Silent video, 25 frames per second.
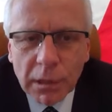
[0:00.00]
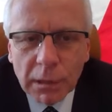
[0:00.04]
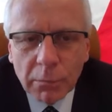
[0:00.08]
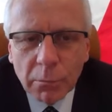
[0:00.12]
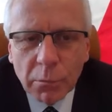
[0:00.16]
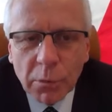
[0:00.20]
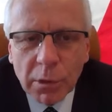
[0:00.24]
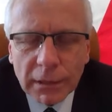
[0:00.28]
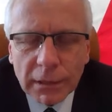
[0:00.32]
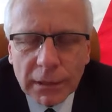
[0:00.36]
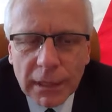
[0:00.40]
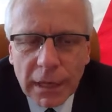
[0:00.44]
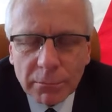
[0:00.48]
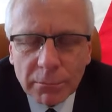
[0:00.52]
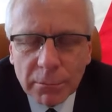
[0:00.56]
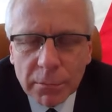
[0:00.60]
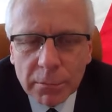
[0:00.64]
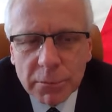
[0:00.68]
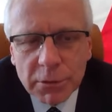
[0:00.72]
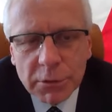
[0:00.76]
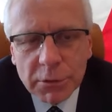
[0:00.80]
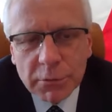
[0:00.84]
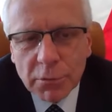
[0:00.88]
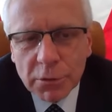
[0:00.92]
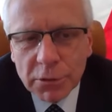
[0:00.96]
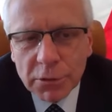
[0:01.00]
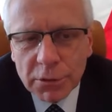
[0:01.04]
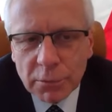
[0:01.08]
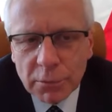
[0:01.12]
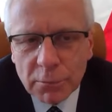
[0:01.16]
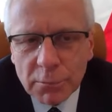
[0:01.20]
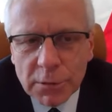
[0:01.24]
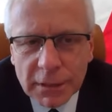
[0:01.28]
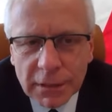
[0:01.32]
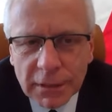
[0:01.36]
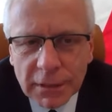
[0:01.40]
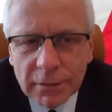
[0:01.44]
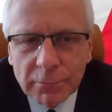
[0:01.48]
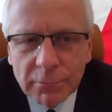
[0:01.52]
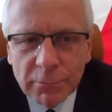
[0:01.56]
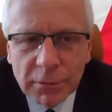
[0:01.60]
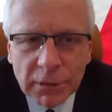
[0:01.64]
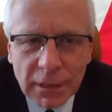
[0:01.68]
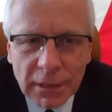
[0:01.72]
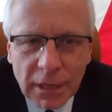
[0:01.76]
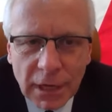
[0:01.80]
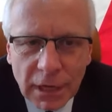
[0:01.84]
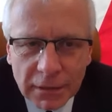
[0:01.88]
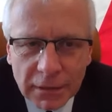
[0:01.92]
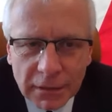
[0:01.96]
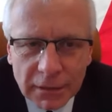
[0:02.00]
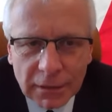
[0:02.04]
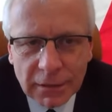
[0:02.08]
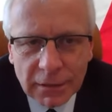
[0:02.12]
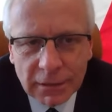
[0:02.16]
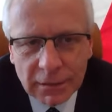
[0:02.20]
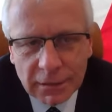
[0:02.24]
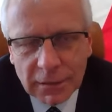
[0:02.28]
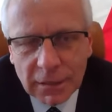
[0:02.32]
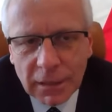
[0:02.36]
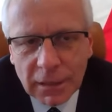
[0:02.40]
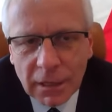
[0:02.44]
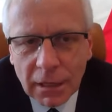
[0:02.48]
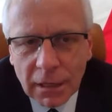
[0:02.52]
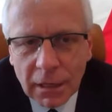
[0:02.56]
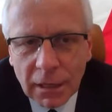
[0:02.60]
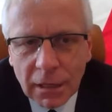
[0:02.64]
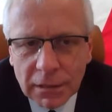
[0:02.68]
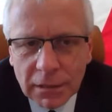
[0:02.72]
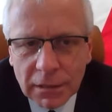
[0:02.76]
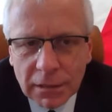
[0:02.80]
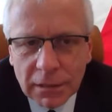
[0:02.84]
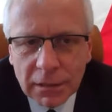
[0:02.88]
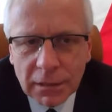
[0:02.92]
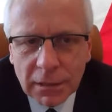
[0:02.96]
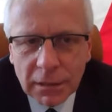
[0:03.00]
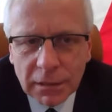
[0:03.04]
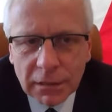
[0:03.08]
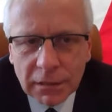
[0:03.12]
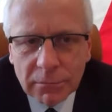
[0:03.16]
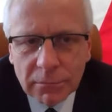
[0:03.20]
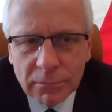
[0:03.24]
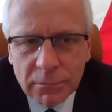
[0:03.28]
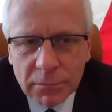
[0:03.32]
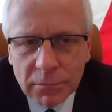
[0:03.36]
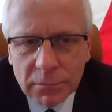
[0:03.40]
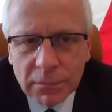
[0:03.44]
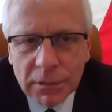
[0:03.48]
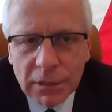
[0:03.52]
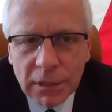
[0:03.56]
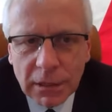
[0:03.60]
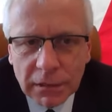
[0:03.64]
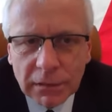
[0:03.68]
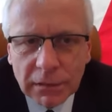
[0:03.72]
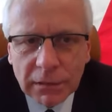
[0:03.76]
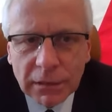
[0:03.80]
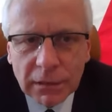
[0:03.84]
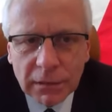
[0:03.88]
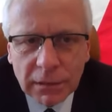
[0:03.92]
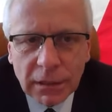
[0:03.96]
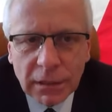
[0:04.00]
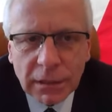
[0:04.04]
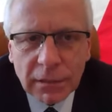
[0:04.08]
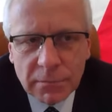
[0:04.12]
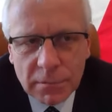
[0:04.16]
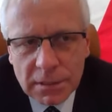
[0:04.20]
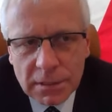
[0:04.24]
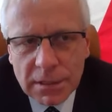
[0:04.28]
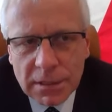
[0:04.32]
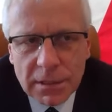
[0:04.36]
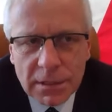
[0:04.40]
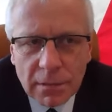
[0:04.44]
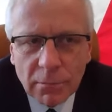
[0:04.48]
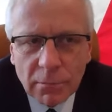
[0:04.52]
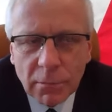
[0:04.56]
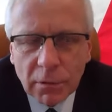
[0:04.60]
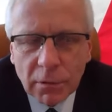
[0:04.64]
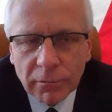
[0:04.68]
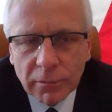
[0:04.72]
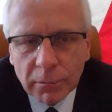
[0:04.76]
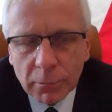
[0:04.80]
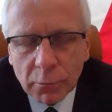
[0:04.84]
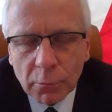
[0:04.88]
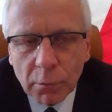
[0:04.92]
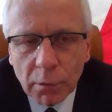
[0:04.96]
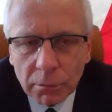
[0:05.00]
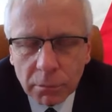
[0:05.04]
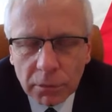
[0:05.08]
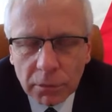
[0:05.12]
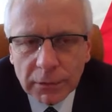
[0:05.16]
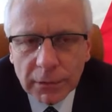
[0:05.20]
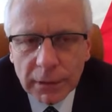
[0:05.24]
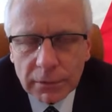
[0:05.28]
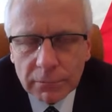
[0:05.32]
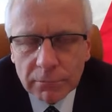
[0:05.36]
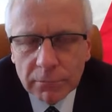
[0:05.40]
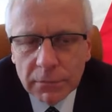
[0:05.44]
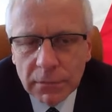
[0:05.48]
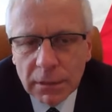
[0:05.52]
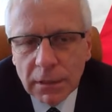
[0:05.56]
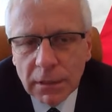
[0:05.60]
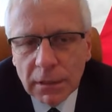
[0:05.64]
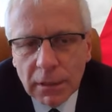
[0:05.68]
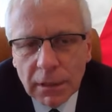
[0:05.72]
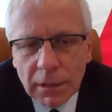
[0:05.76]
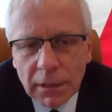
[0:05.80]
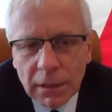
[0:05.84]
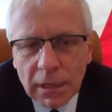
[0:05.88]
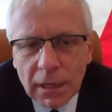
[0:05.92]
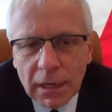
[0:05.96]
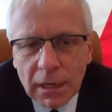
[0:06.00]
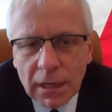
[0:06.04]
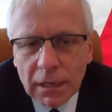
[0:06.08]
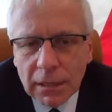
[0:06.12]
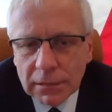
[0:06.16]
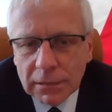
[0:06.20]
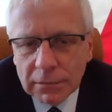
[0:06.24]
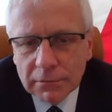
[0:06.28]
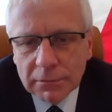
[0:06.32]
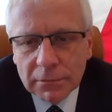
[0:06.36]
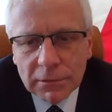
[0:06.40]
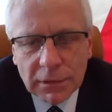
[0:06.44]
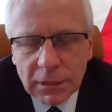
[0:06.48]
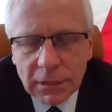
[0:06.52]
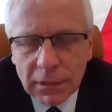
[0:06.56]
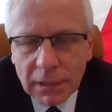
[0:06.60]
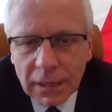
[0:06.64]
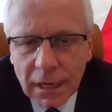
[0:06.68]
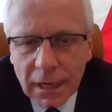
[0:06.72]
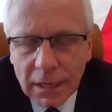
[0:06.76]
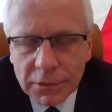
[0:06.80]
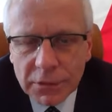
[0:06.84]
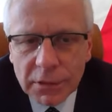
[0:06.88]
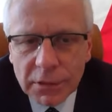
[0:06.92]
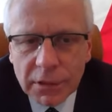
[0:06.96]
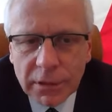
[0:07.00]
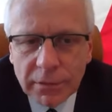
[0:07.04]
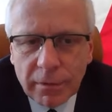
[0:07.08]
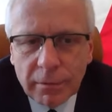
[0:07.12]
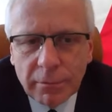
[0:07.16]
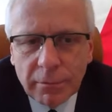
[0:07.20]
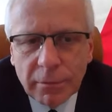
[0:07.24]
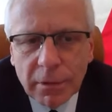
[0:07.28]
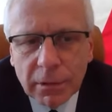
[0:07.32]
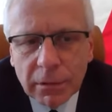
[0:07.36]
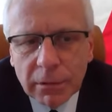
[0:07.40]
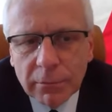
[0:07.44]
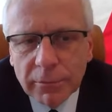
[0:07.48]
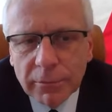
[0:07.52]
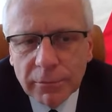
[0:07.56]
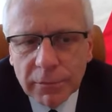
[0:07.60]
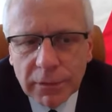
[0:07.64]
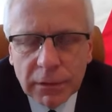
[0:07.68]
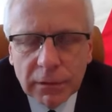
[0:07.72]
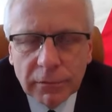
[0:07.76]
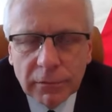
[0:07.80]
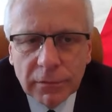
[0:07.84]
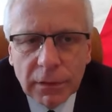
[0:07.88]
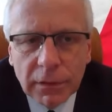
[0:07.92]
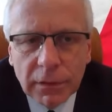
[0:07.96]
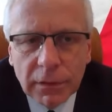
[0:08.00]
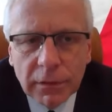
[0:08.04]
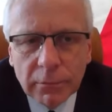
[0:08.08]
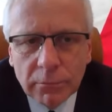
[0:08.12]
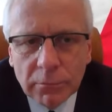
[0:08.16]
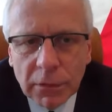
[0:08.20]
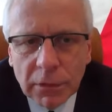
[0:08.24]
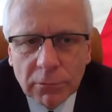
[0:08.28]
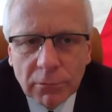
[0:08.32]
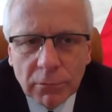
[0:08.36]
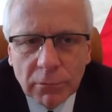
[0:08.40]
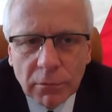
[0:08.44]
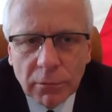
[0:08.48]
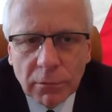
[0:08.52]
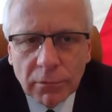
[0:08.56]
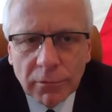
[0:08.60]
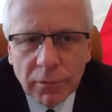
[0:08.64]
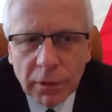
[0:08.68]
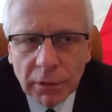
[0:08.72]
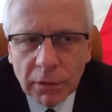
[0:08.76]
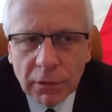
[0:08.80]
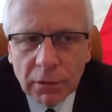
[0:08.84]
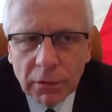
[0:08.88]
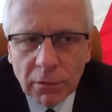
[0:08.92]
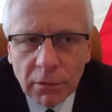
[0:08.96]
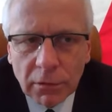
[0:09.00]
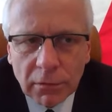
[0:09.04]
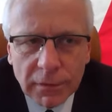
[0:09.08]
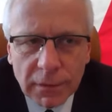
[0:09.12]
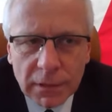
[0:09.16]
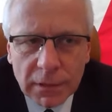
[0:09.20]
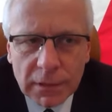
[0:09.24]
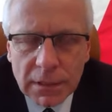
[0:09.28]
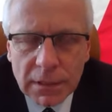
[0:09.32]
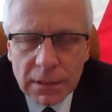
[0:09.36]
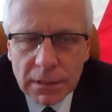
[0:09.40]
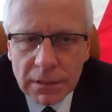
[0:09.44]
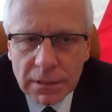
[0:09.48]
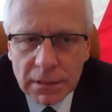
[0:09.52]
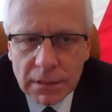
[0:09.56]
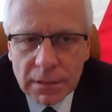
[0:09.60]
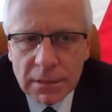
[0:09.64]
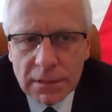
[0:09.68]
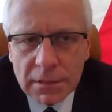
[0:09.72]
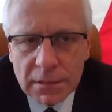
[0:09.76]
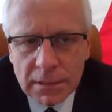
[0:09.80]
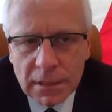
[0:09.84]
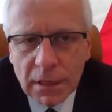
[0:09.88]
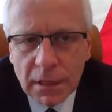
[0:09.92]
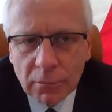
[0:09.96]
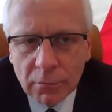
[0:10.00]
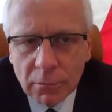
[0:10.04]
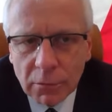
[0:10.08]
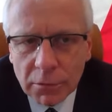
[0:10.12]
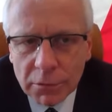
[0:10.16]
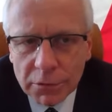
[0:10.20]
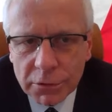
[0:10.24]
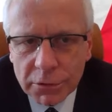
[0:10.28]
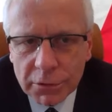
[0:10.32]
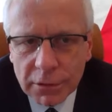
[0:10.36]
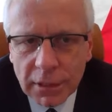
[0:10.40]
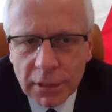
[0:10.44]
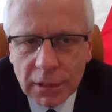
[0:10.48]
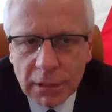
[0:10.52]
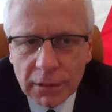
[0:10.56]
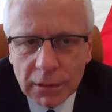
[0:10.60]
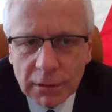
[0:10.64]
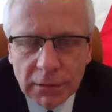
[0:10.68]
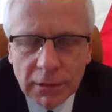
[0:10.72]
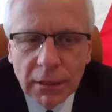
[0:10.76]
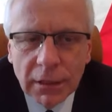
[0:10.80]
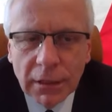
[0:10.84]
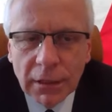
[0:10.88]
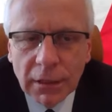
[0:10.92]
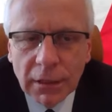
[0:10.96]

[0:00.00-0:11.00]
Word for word: błędami być może ludzkimi, a nie, a nie jakim, jakimś systemowym kłopotem, ale raczej nie mam jak gdyby w tej chwili meldunków o jakichkolwiek e, zaległościach